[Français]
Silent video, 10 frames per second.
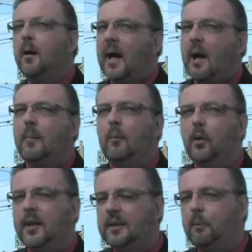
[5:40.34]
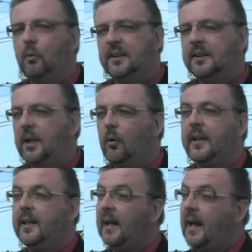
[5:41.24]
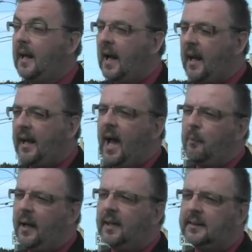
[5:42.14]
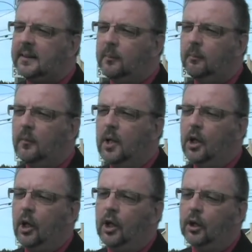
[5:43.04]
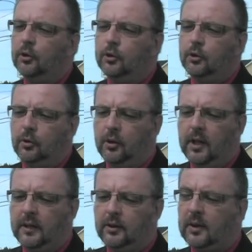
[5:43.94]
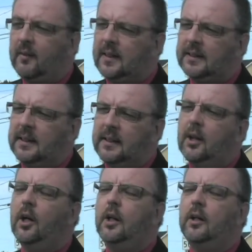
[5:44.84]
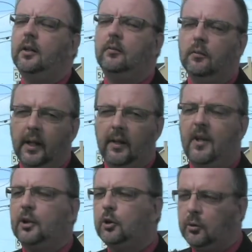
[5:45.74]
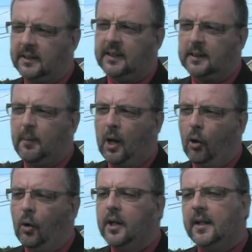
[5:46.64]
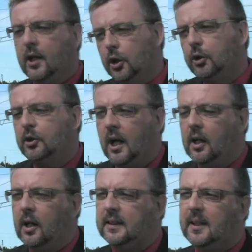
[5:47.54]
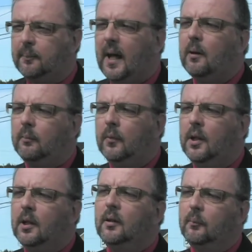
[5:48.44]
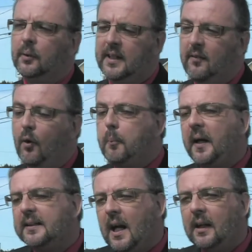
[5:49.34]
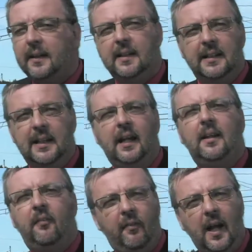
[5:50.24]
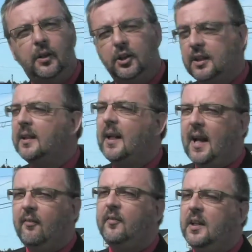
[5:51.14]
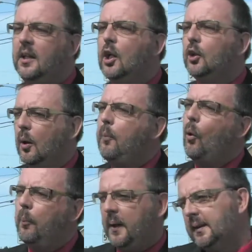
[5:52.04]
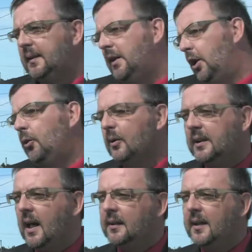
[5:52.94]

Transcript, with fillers: quand même une exposition qui est, elle, à la gare maritime euh, euh, du, traversier euh, Rivière-du-Loup-Saint-Siméon, qui est là jusqu'en septembre qui va présenter des artefacts de ce qu'était la vie de Port-au-Percy il y a 200